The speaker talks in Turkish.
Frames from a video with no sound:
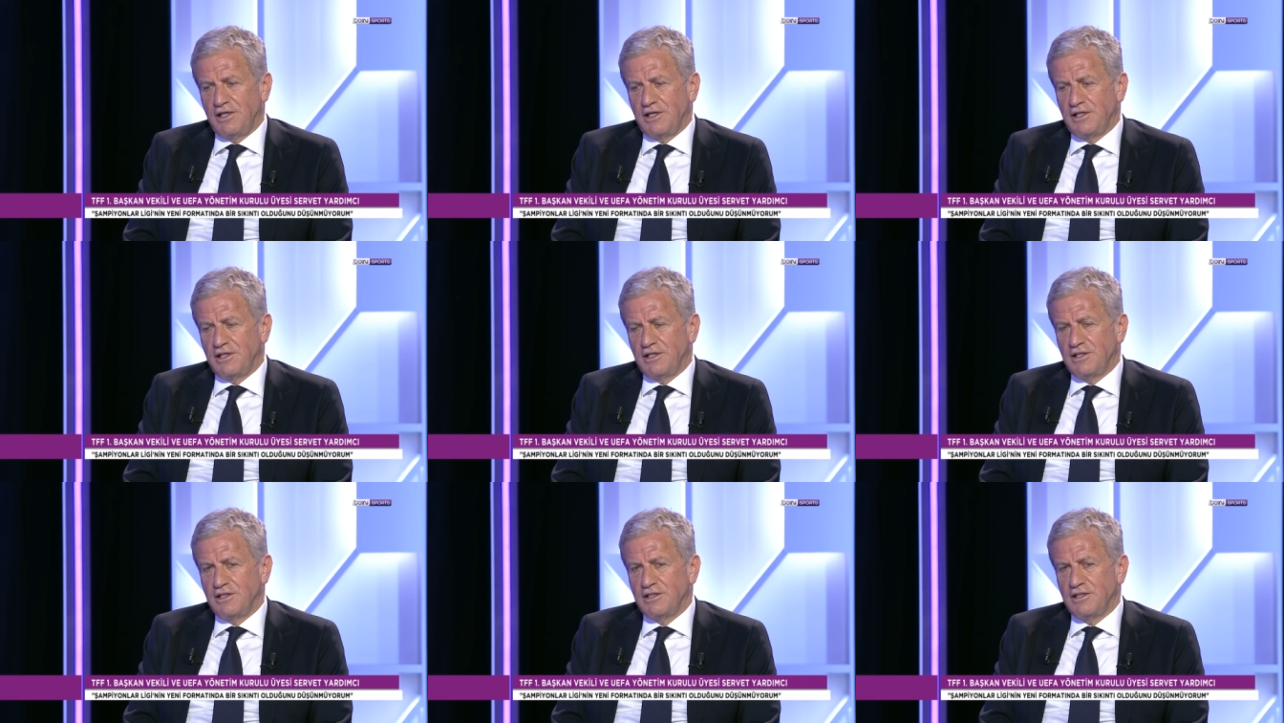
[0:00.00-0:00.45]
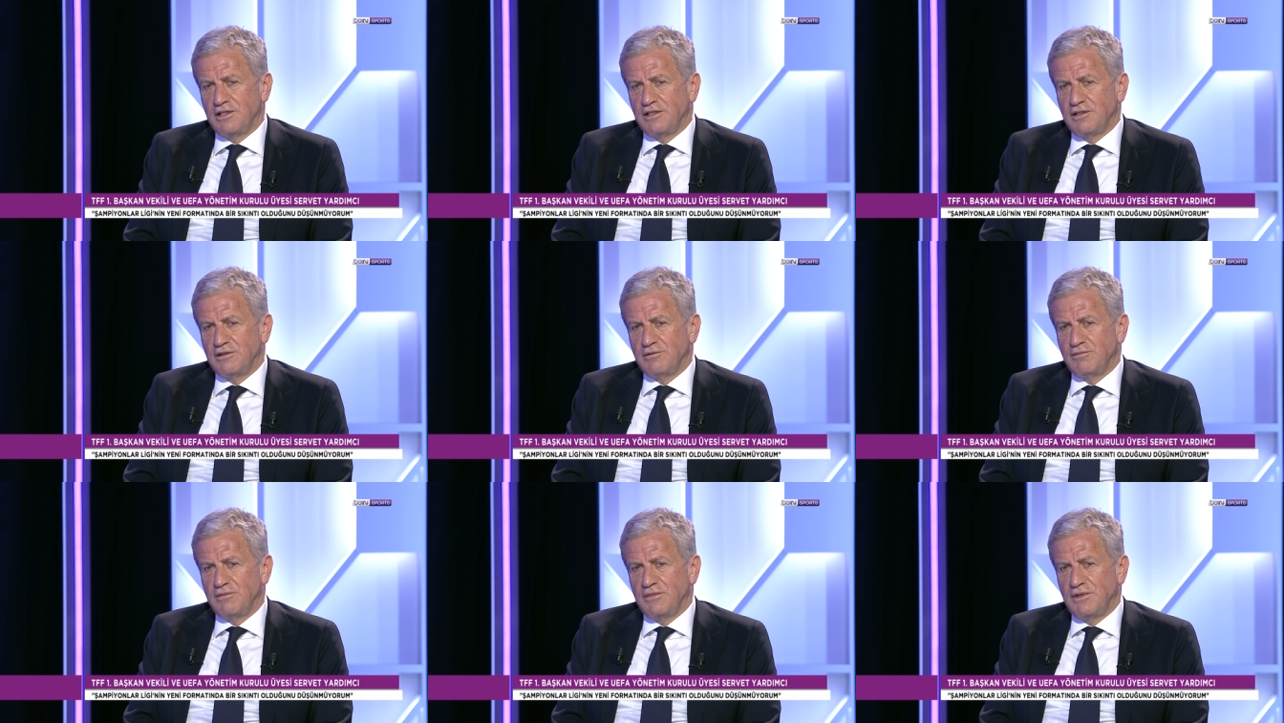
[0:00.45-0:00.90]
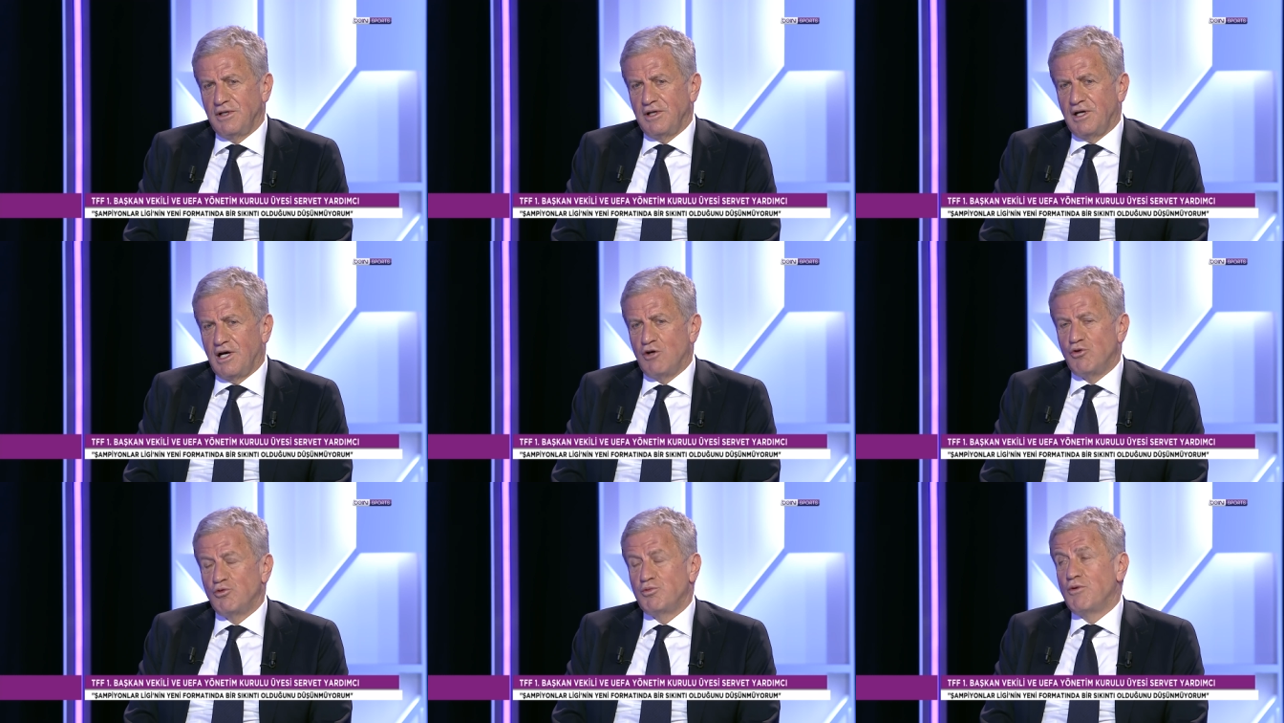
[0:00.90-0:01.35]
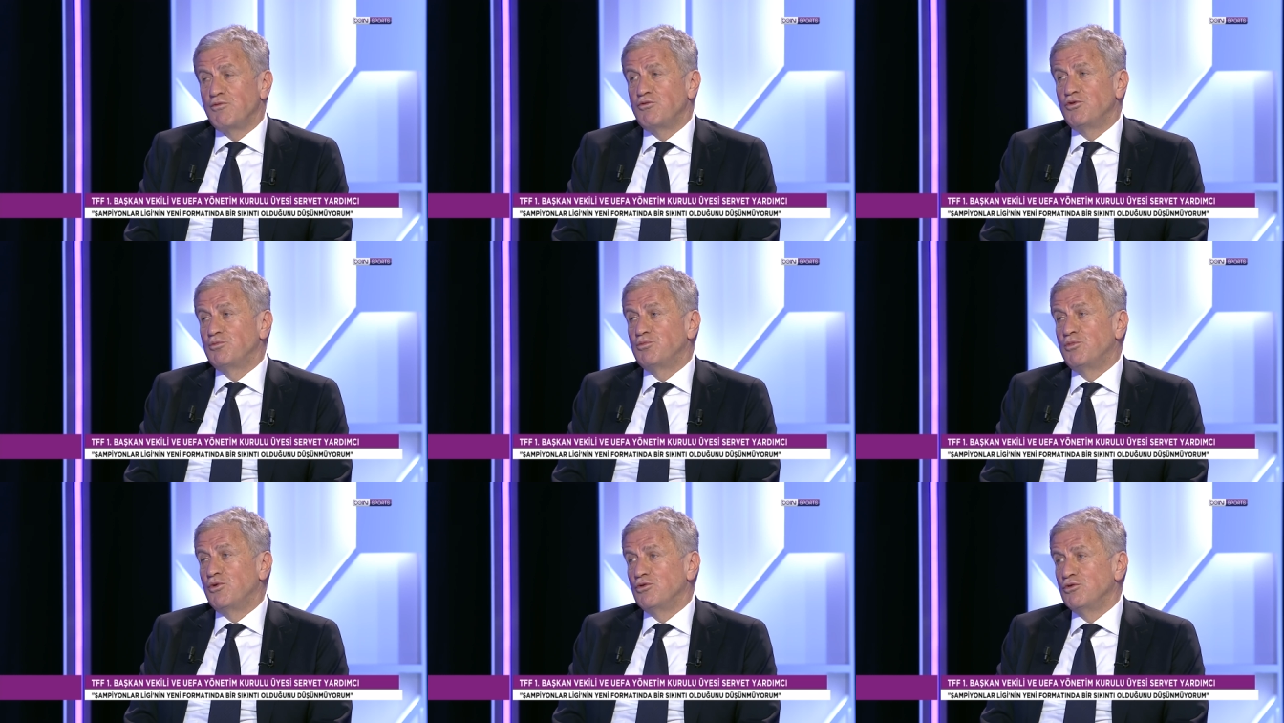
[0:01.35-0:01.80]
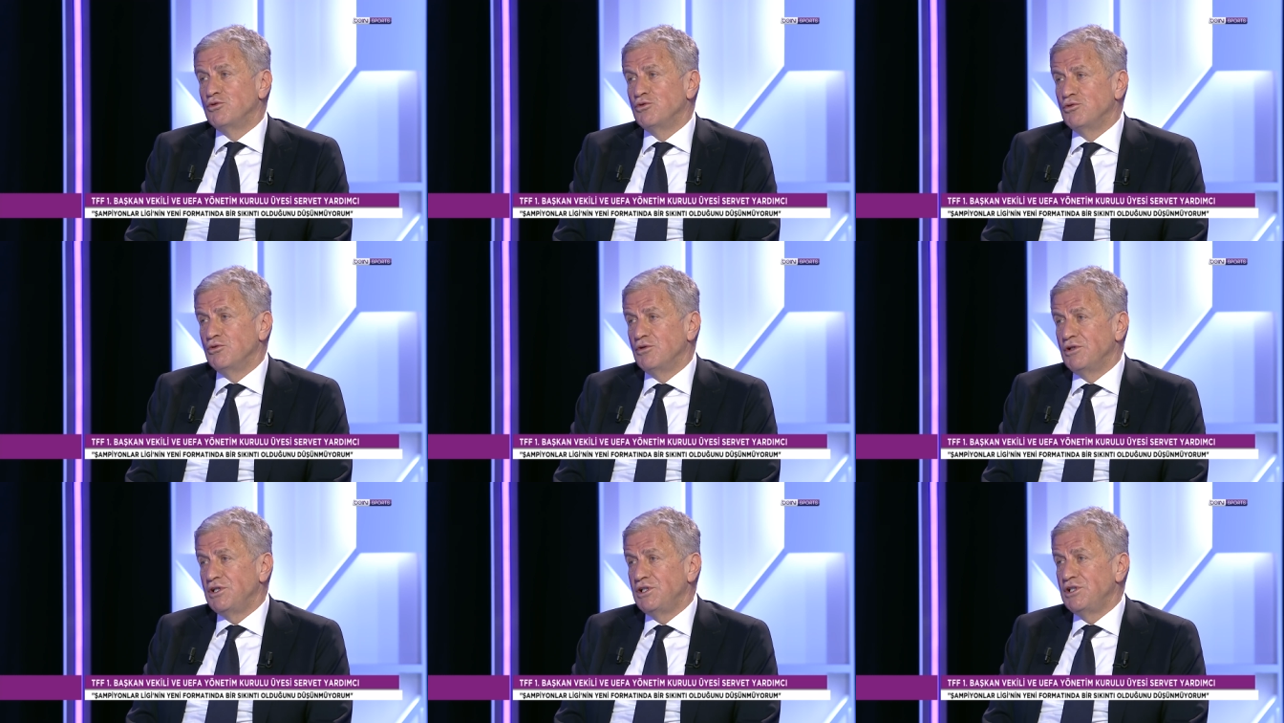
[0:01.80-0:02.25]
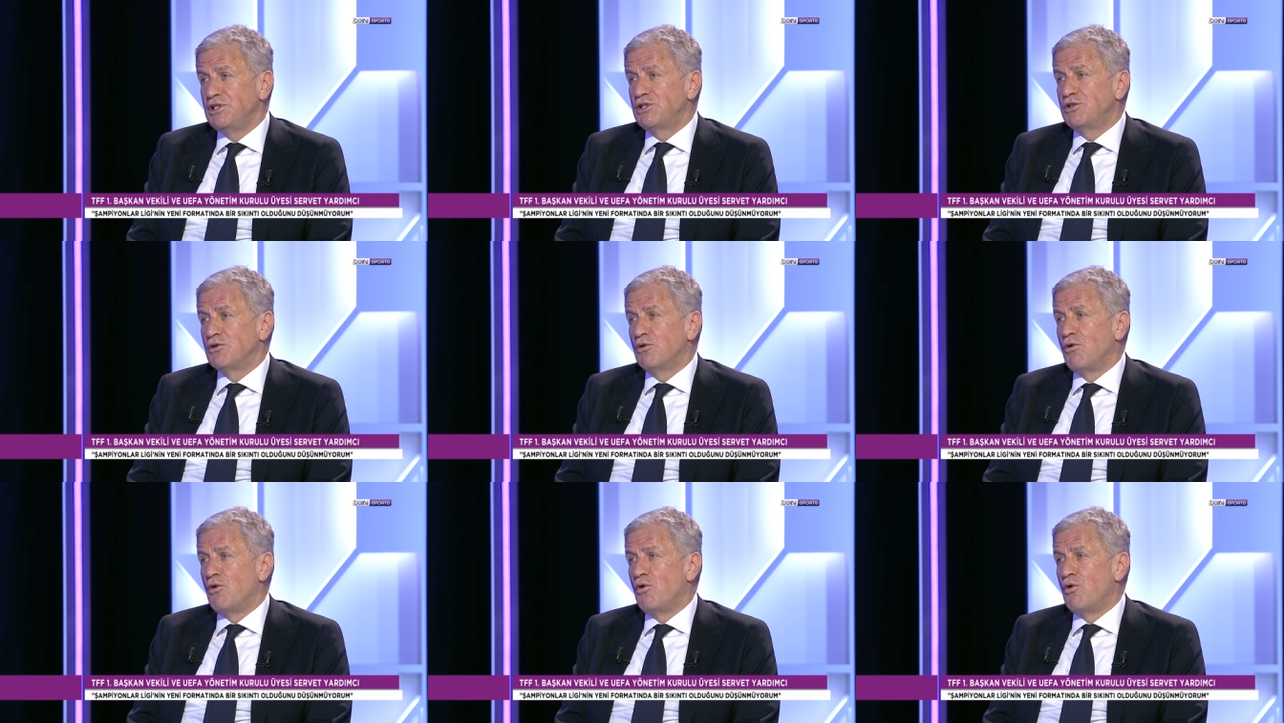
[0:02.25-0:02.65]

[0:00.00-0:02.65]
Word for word: E, Avrupa futbolu hiç